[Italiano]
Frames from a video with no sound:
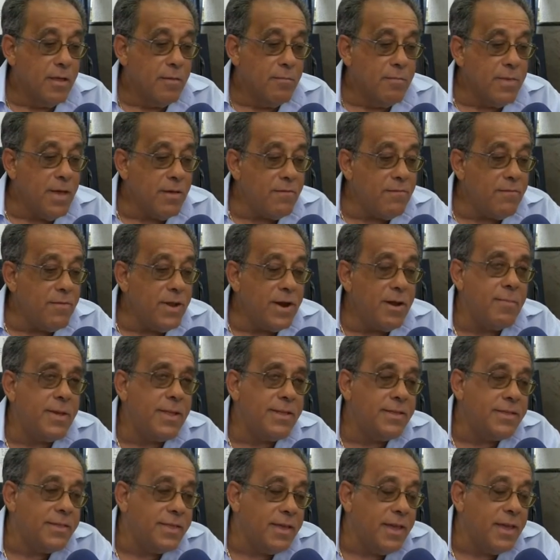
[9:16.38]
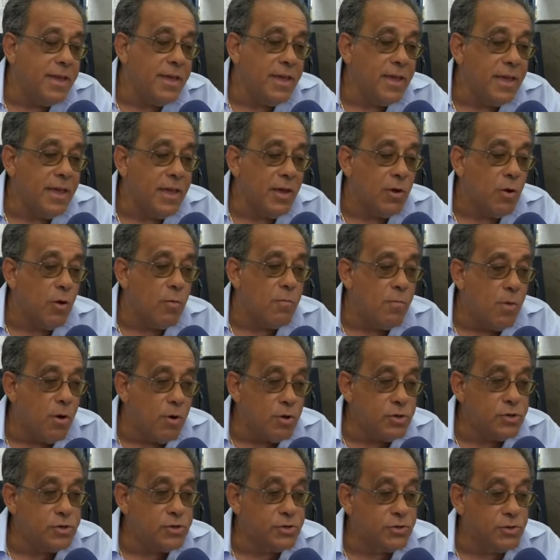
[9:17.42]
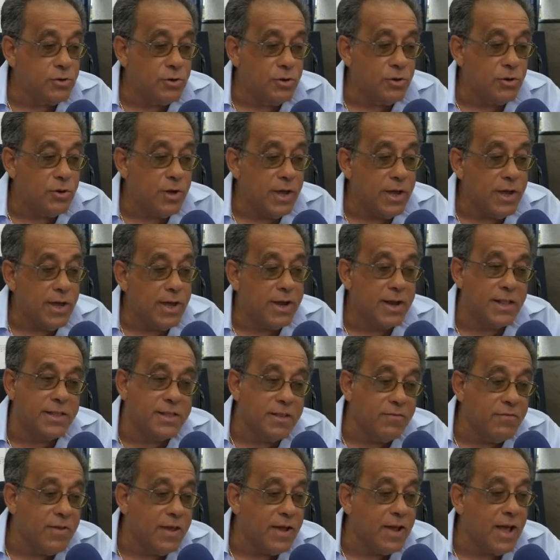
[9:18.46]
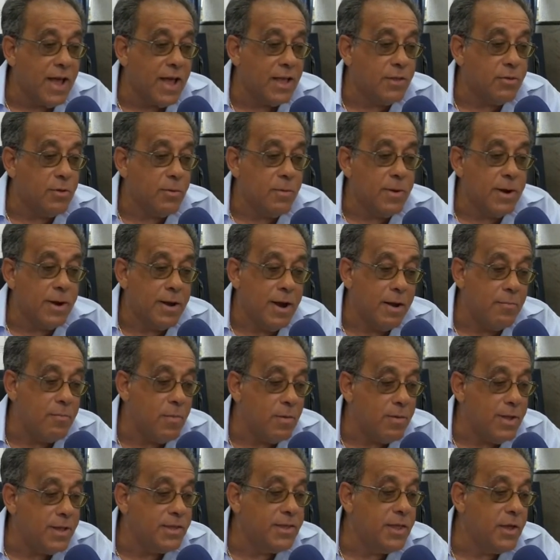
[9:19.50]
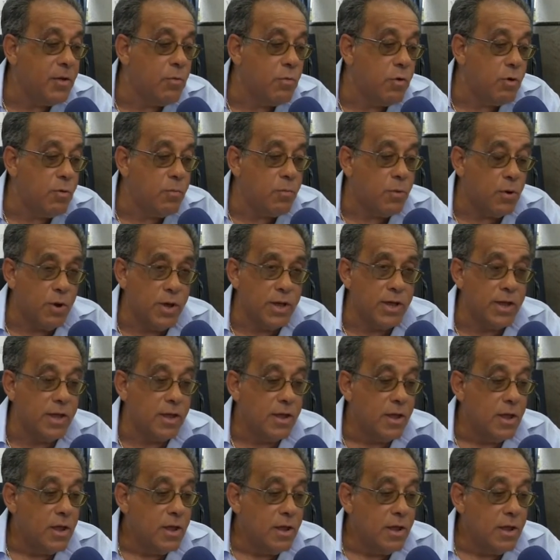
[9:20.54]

mi ha veramente commosso e gratificato perché nel momento in cui poi